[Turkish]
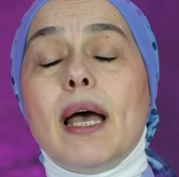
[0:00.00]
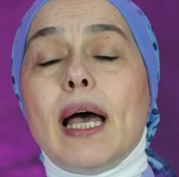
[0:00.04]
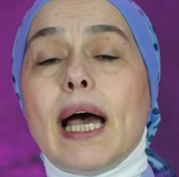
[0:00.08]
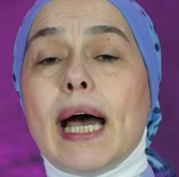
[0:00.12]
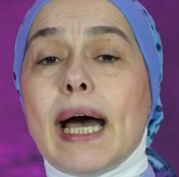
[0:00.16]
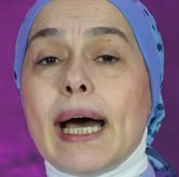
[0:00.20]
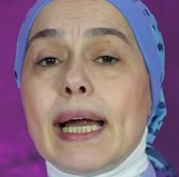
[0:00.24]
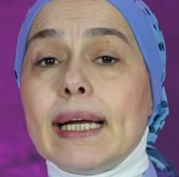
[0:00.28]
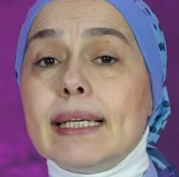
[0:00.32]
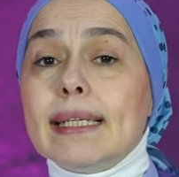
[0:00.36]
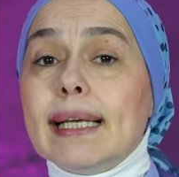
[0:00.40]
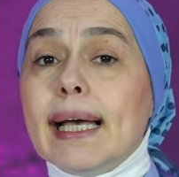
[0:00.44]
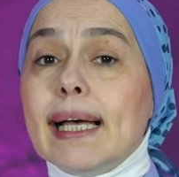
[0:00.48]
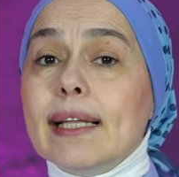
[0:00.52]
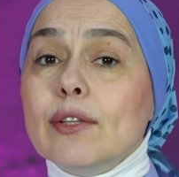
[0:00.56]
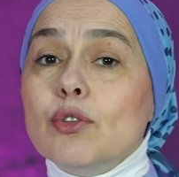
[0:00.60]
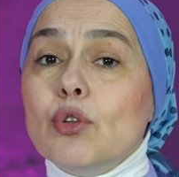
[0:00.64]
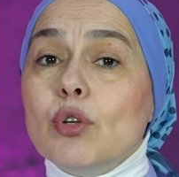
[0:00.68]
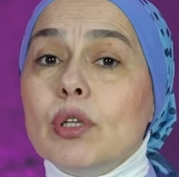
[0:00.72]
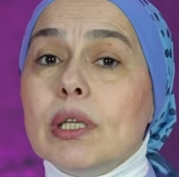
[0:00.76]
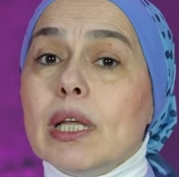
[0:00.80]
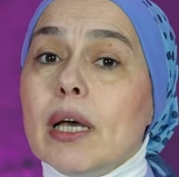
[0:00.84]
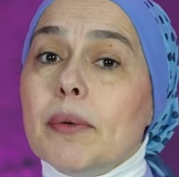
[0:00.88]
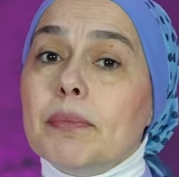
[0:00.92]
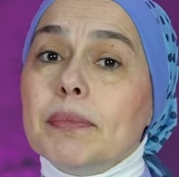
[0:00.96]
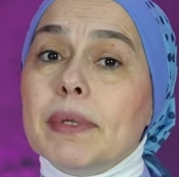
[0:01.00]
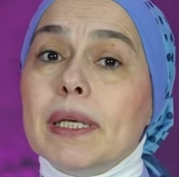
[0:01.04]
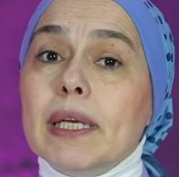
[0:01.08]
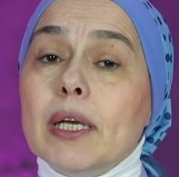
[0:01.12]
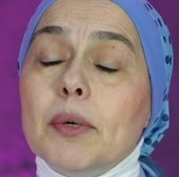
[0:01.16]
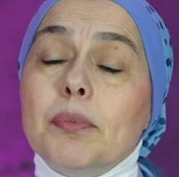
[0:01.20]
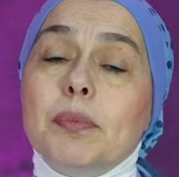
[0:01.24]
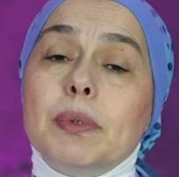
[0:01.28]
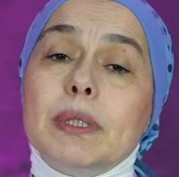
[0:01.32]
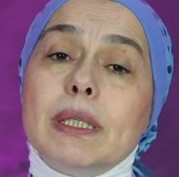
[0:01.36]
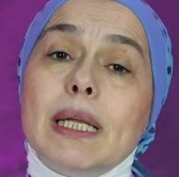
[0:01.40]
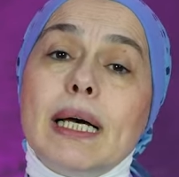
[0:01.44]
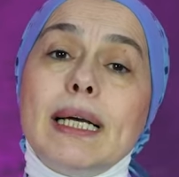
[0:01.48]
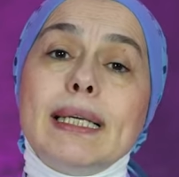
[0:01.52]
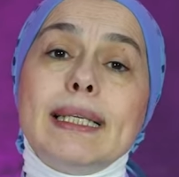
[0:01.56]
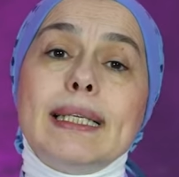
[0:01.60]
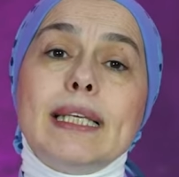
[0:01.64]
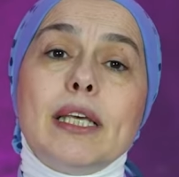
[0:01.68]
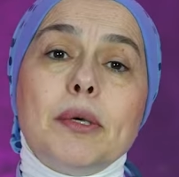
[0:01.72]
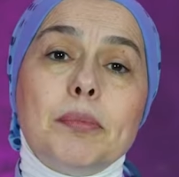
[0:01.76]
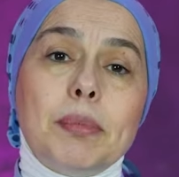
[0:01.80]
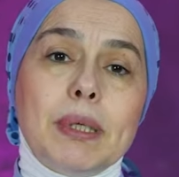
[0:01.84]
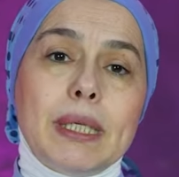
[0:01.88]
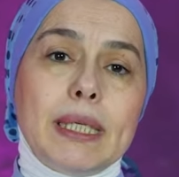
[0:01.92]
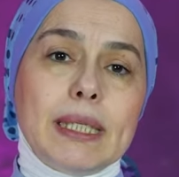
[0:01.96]
Erken dönemde yapılan
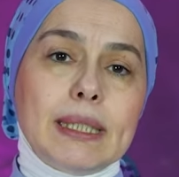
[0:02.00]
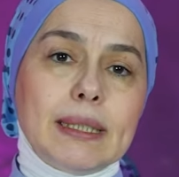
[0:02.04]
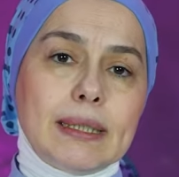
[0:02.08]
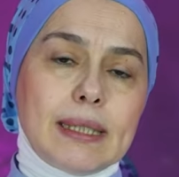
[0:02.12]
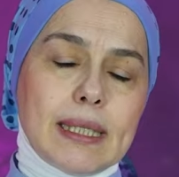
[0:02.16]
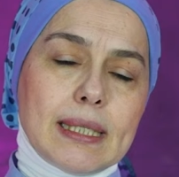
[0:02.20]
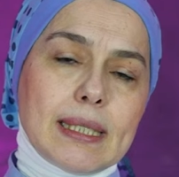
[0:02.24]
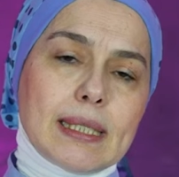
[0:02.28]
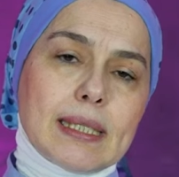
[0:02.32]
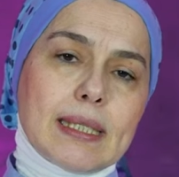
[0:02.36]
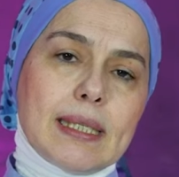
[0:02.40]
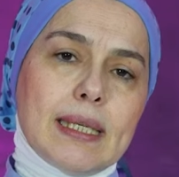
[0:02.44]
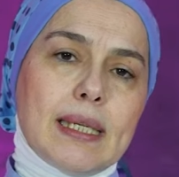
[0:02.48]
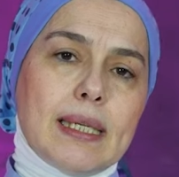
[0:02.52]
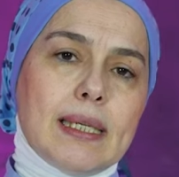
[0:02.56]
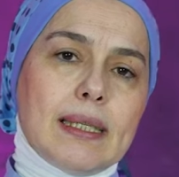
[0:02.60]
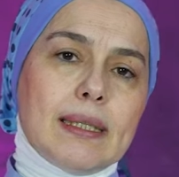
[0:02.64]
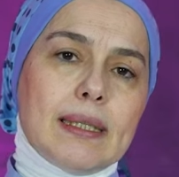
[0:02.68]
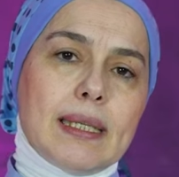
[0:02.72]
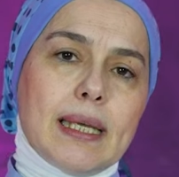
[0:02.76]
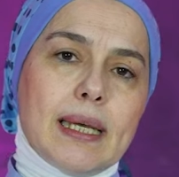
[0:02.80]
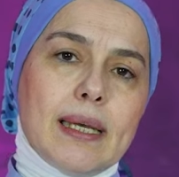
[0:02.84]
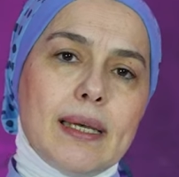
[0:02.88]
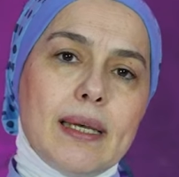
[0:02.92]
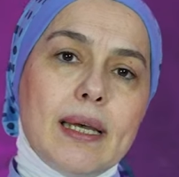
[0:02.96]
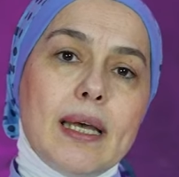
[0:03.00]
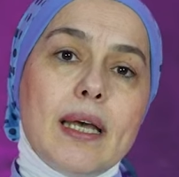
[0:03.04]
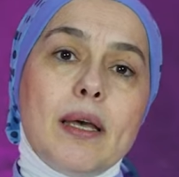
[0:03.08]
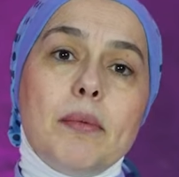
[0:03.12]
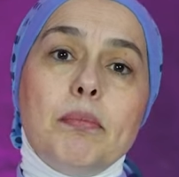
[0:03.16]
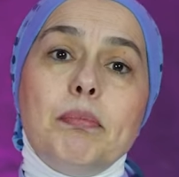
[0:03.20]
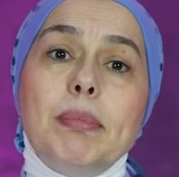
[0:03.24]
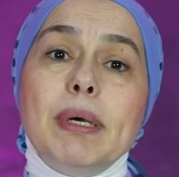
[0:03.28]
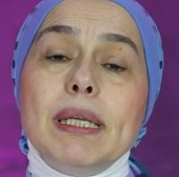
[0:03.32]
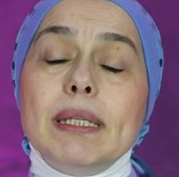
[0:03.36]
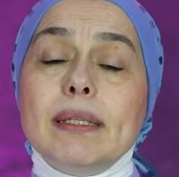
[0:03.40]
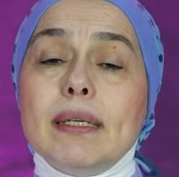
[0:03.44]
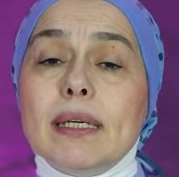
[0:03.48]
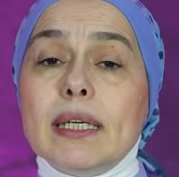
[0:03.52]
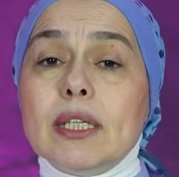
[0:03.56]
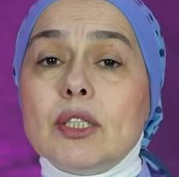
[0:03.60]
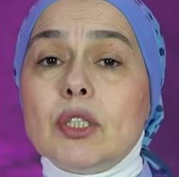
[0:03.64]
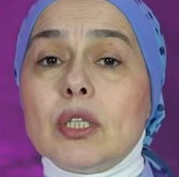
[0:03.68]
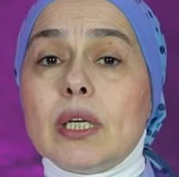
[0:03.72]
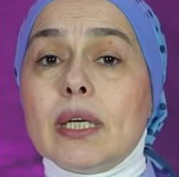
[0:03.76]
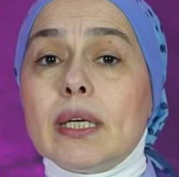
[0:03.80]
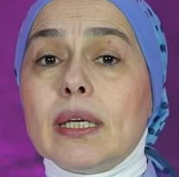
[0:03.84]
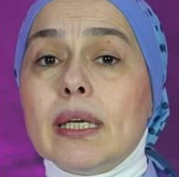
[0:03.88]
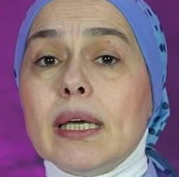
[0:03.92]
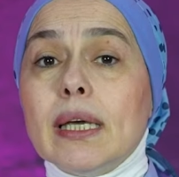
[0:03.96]
gebelik testlerinde beta
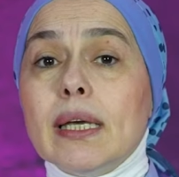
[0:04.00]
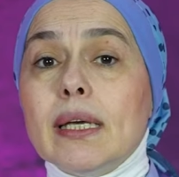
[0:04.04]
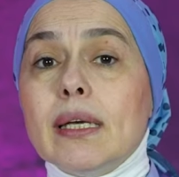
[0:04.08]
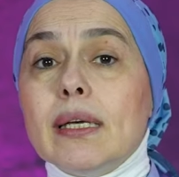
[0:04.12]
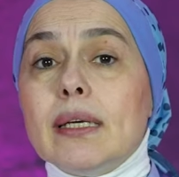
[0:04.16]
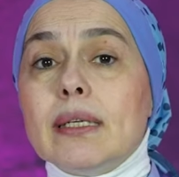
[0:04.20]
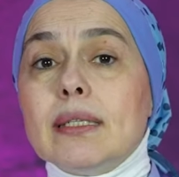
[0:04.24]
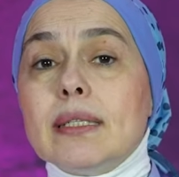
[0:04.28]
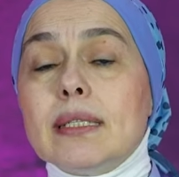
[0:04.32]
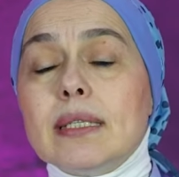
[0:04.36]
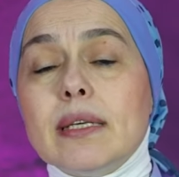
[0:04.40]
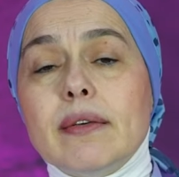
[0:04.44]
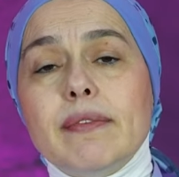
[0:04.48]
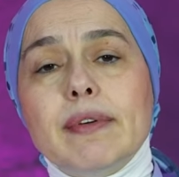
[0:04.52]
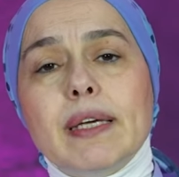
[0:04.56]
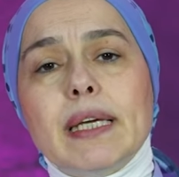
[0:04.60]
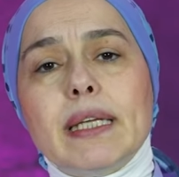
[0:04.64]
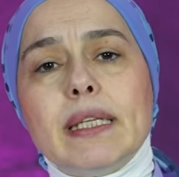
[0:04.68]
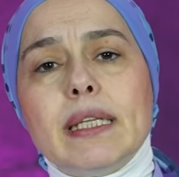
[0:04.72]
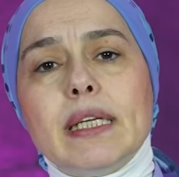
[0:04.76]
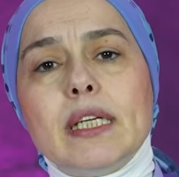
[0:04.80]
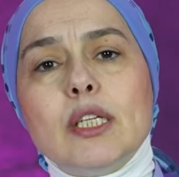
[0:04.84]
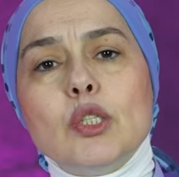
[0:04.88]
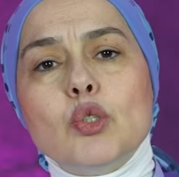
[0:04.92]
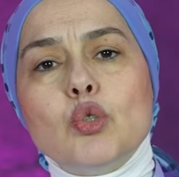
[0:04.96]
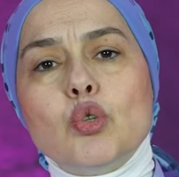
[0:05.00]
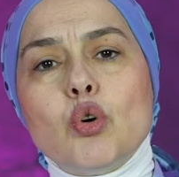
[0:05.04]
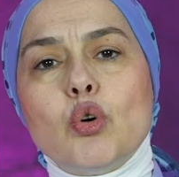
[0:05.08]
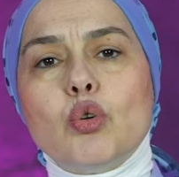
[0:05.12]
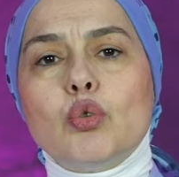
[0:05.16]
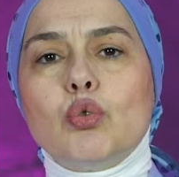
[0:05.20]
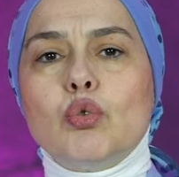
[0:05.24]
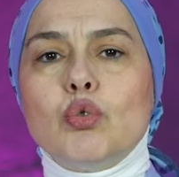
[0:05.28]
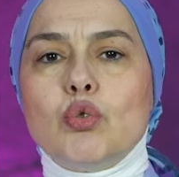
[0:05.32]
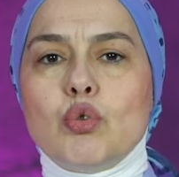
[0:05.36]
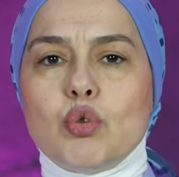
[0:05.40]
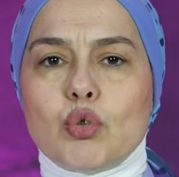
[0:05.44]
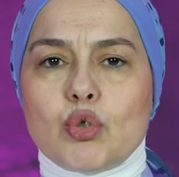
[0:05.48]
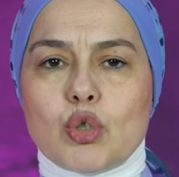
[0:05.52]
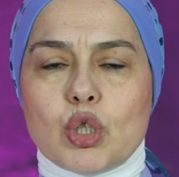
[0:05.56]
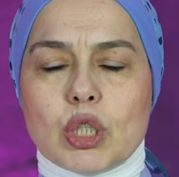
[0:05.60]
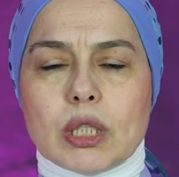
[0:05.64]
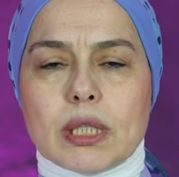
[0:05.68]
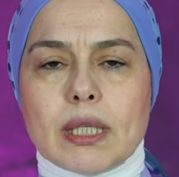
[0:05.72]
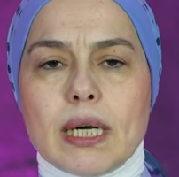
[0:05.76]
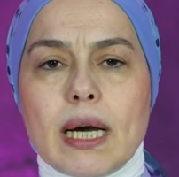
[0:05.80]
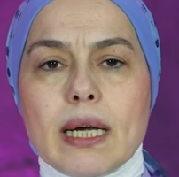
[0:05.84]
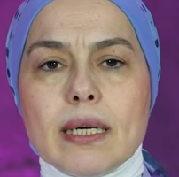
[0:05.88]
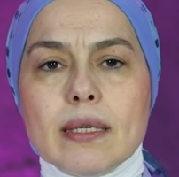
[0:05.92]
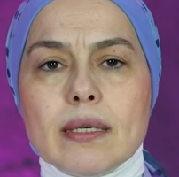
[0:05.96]
HCG seviyeleri çok düşük
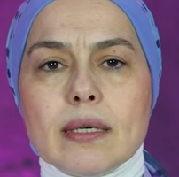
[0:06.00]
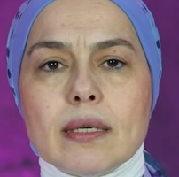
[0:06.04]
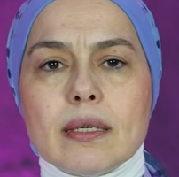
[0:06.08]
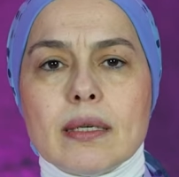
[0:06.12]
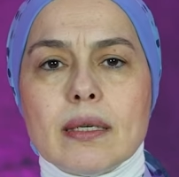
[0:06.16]
çıkar.